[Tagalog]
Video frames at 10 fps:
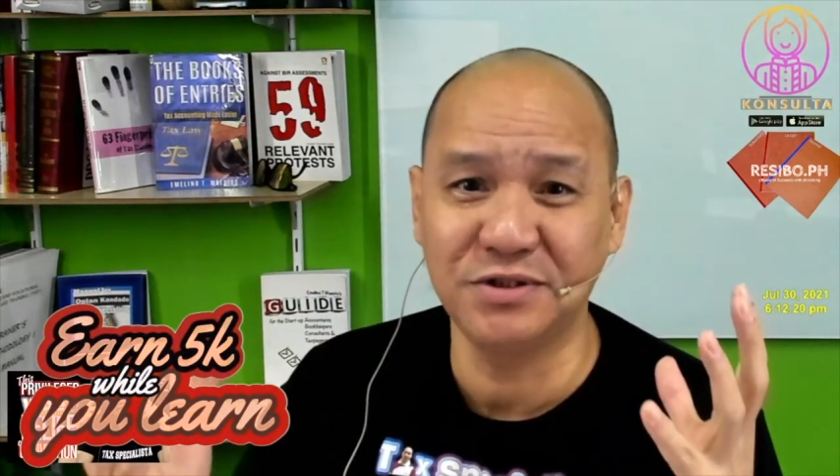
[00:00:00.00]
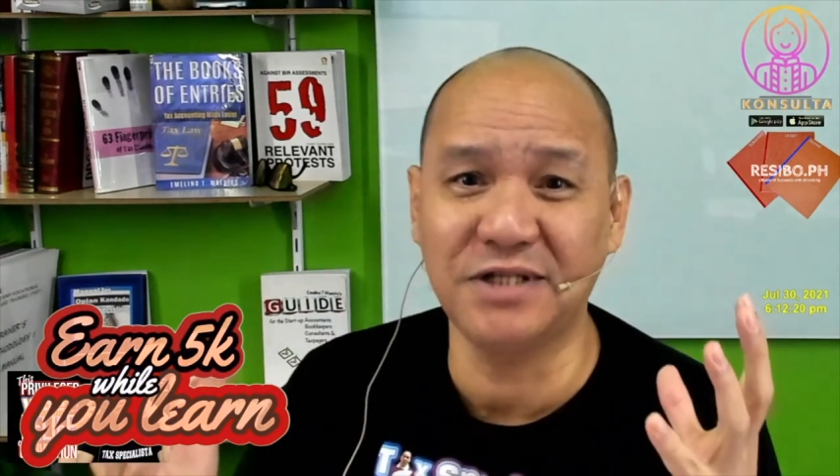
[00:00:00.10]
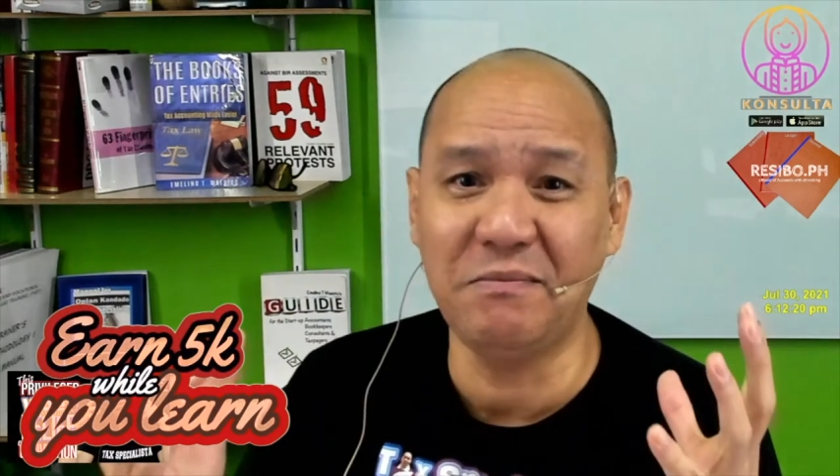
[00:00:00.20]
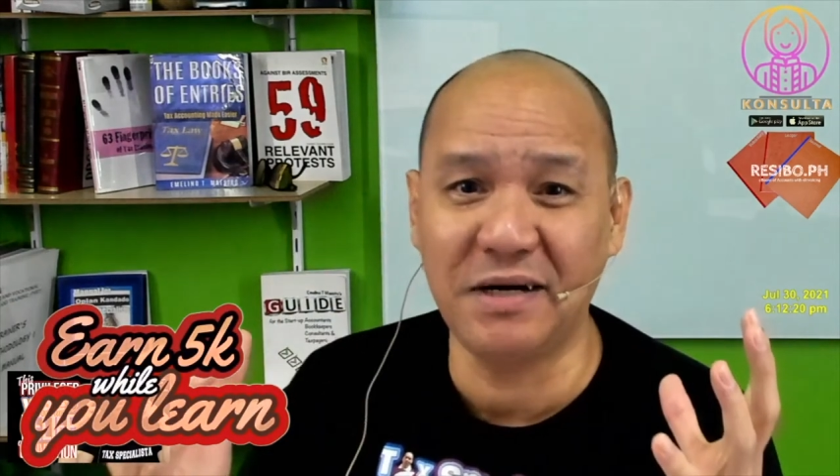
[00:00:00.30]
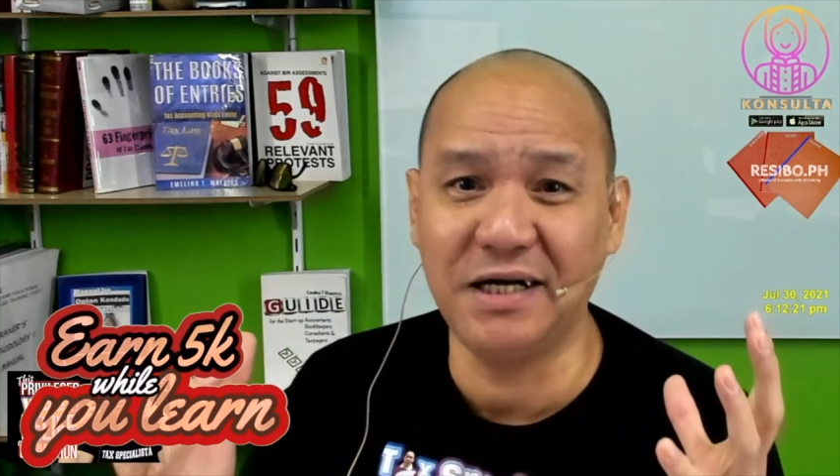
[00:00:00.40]

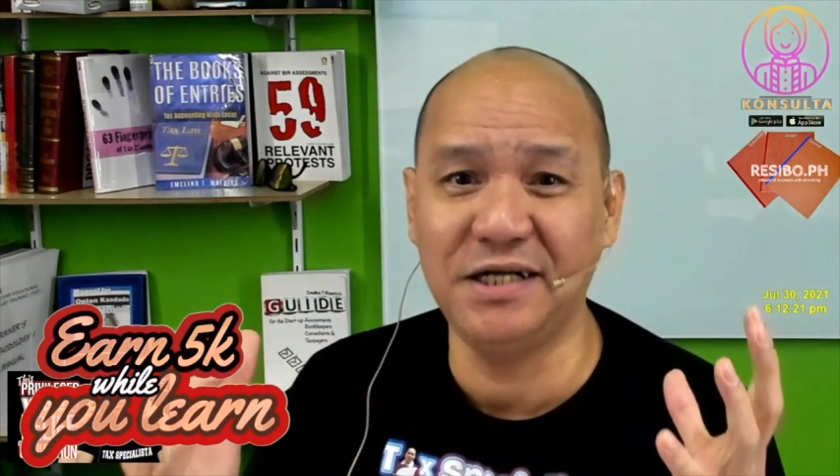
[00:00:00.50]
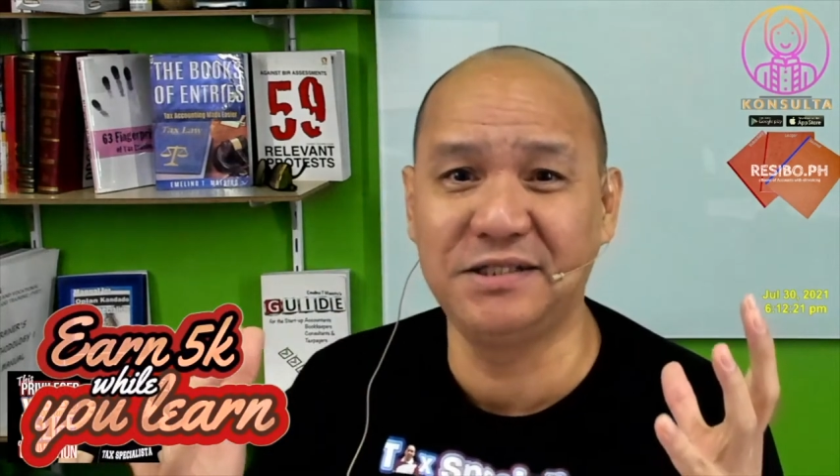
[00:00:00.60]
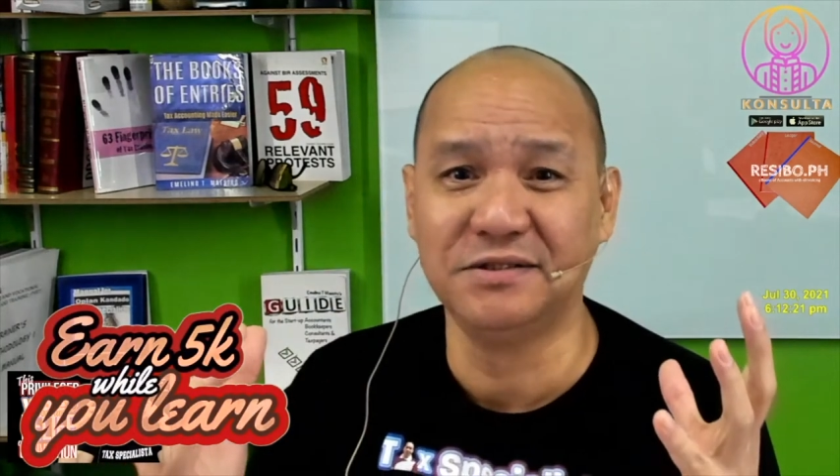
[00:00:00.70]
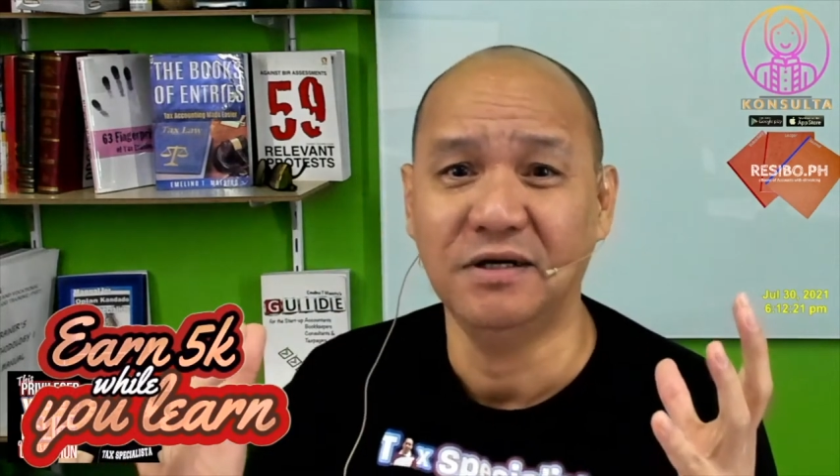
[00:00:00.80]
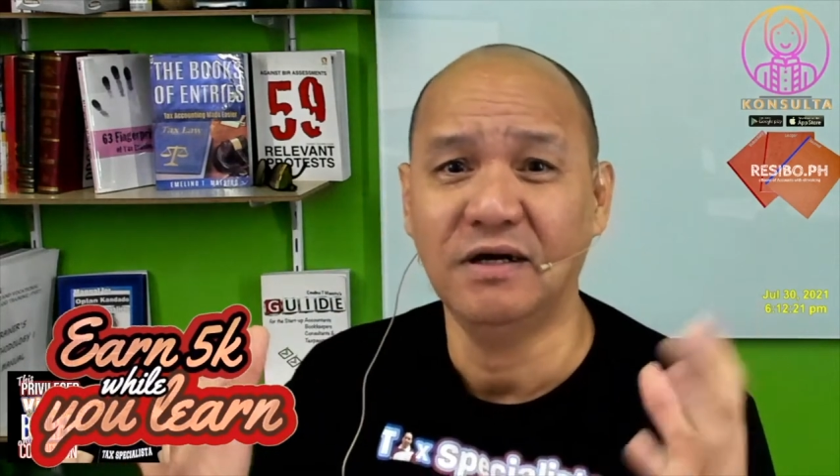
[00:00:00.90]
summary
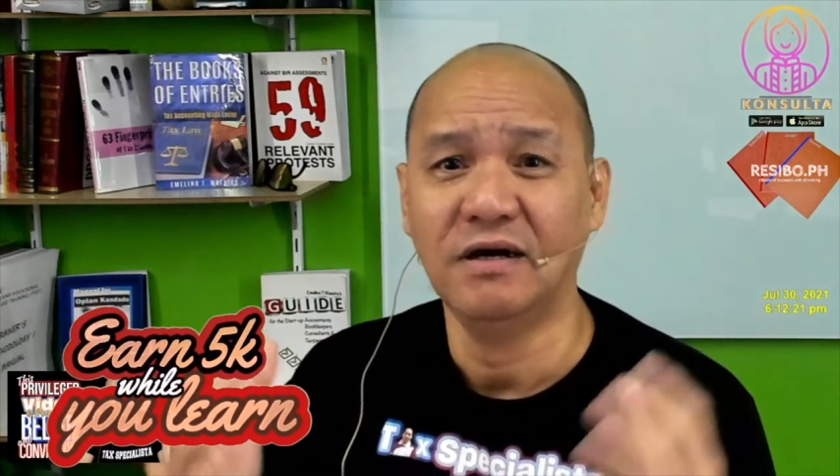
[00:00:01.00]
list.